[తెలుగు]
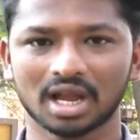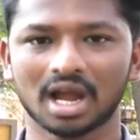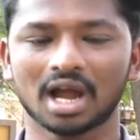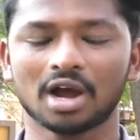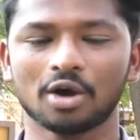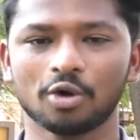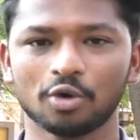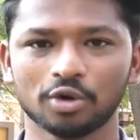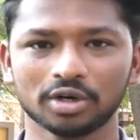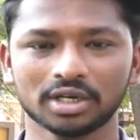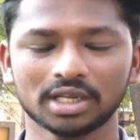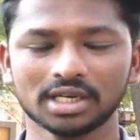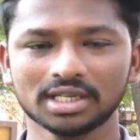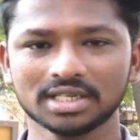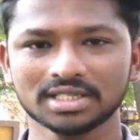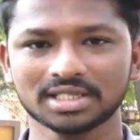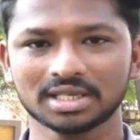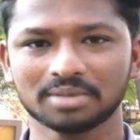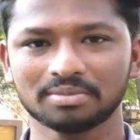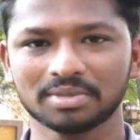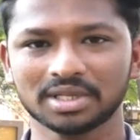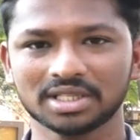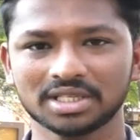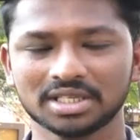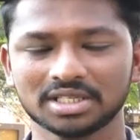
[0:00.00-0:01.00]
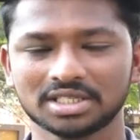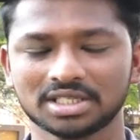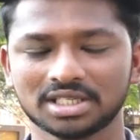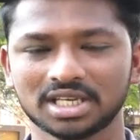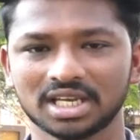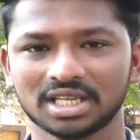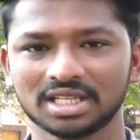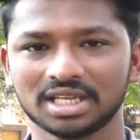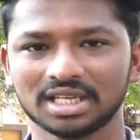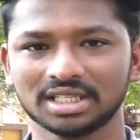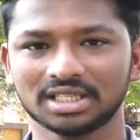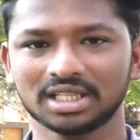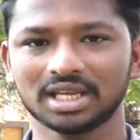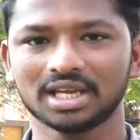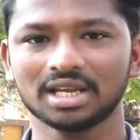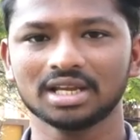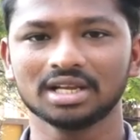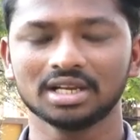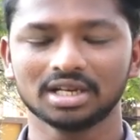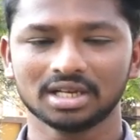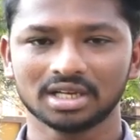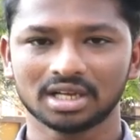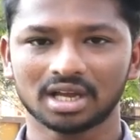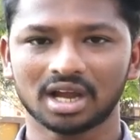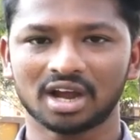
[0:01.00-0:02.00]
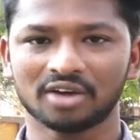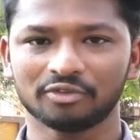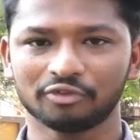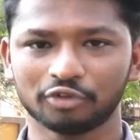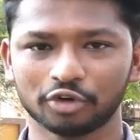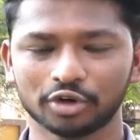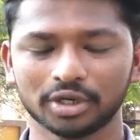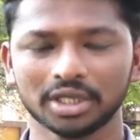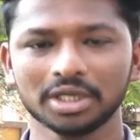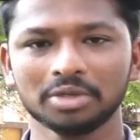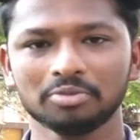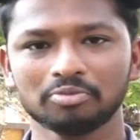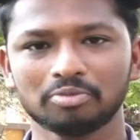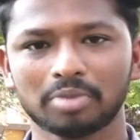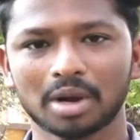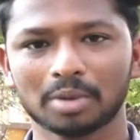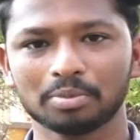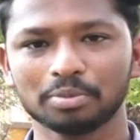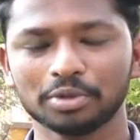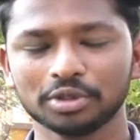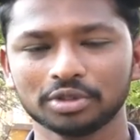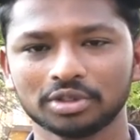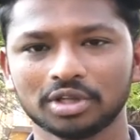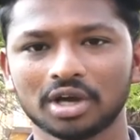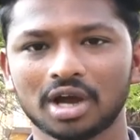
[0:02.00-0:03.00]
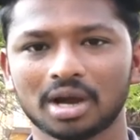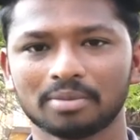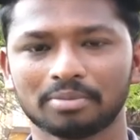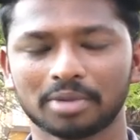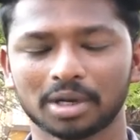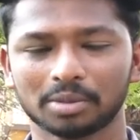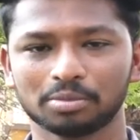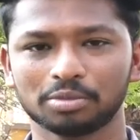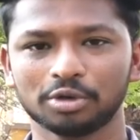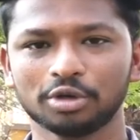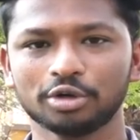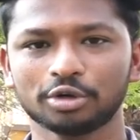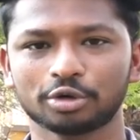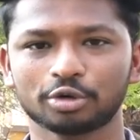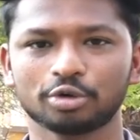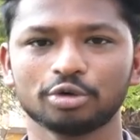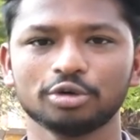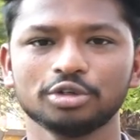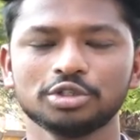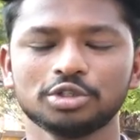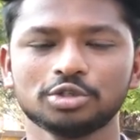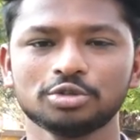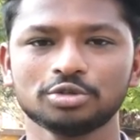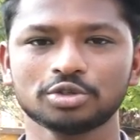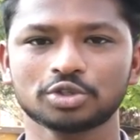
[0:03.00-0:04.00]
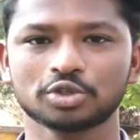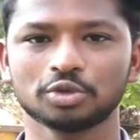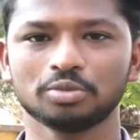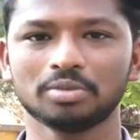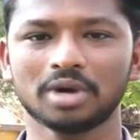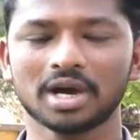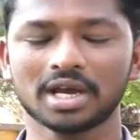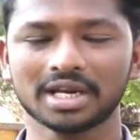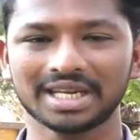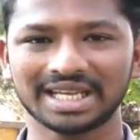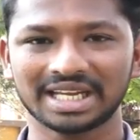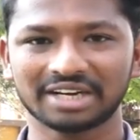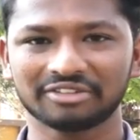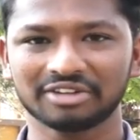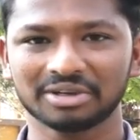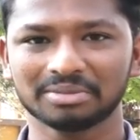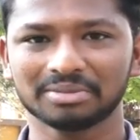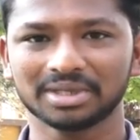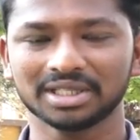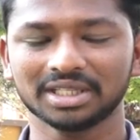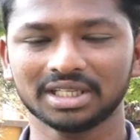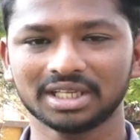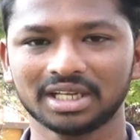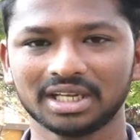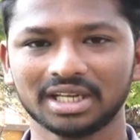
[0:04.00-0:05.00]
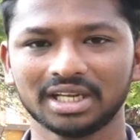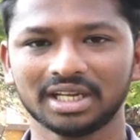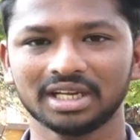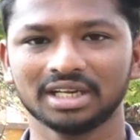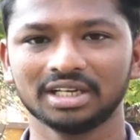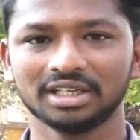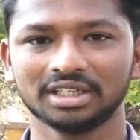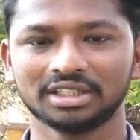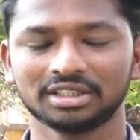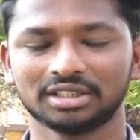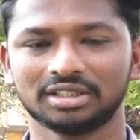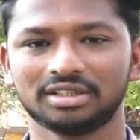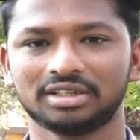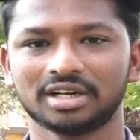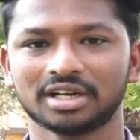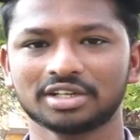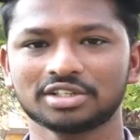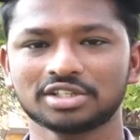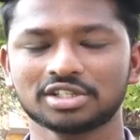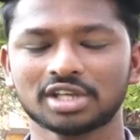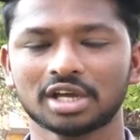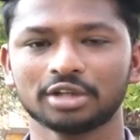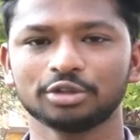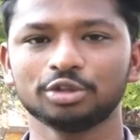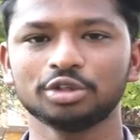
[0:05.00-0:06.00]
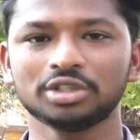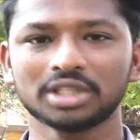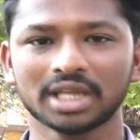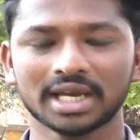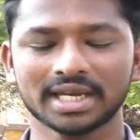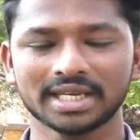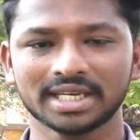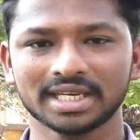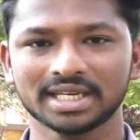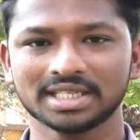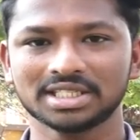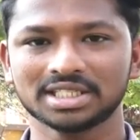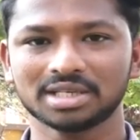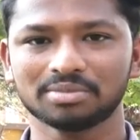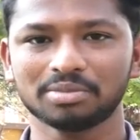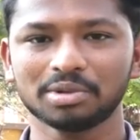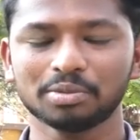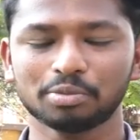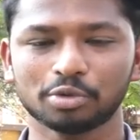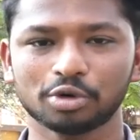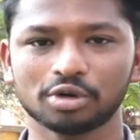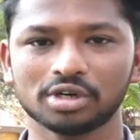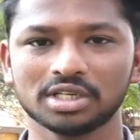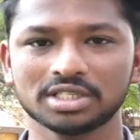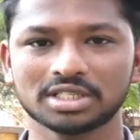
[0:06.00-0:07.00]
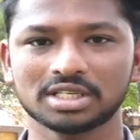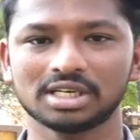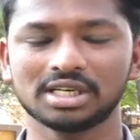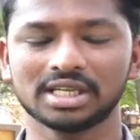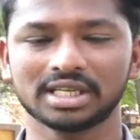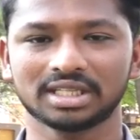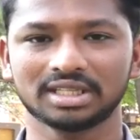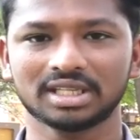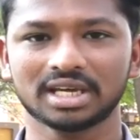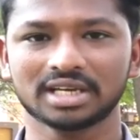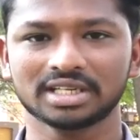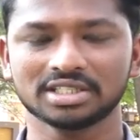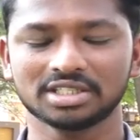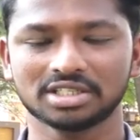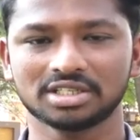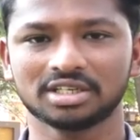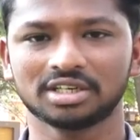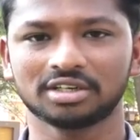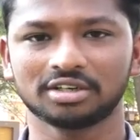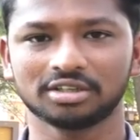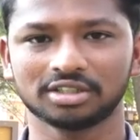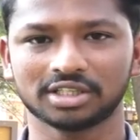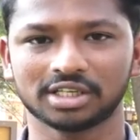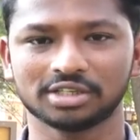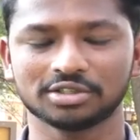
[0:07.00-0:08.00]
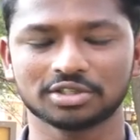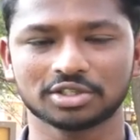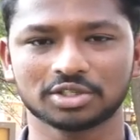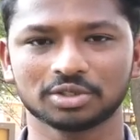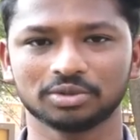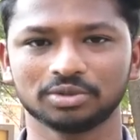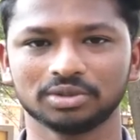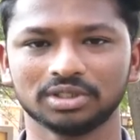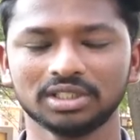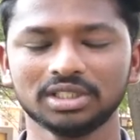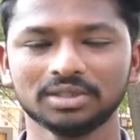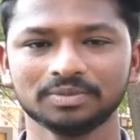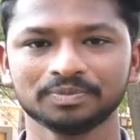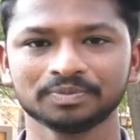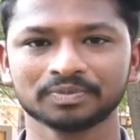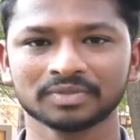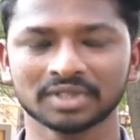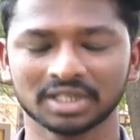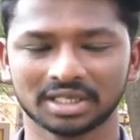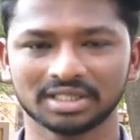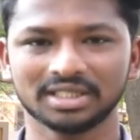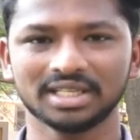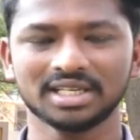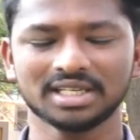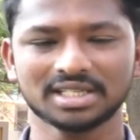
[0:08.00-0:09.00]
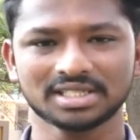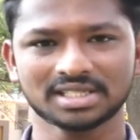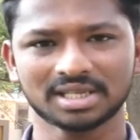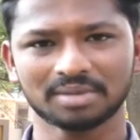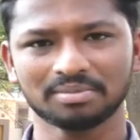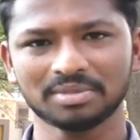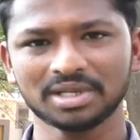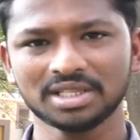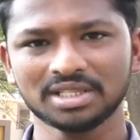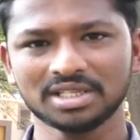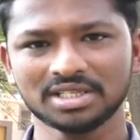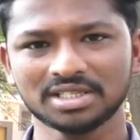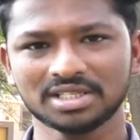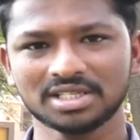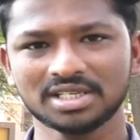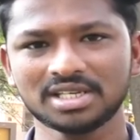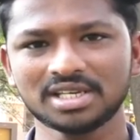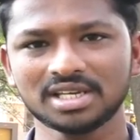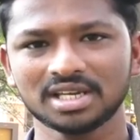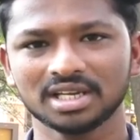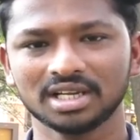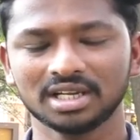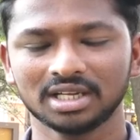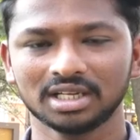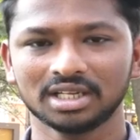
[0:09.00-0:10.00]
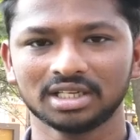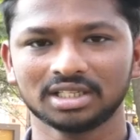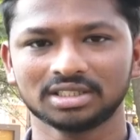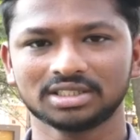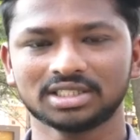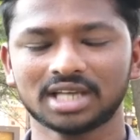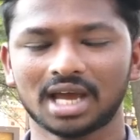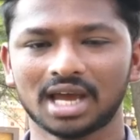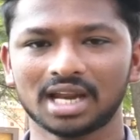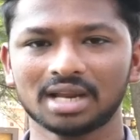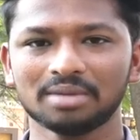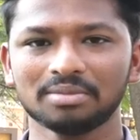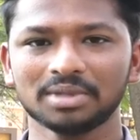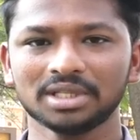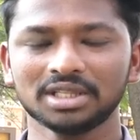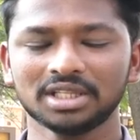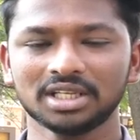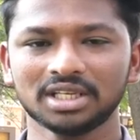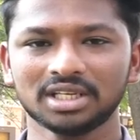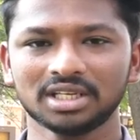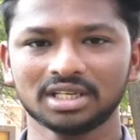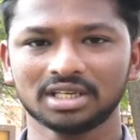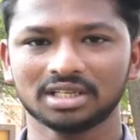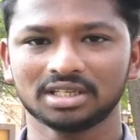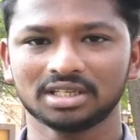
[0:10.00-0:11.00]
ఆ హోటల్కి సంబంధించి ఏదైతే ఆ ఫుడింగ్ పబ్ ఉందో ఆ పబ్లో రోజు సుమారు ఇరవై మందికి డ్రగ్స్ అందుతాయి అని చెప్పి పోలీసులు నిర్ధారించినట్లు తెలుస్తూ ఉంది దీనికి సంబంధించి చాలామంది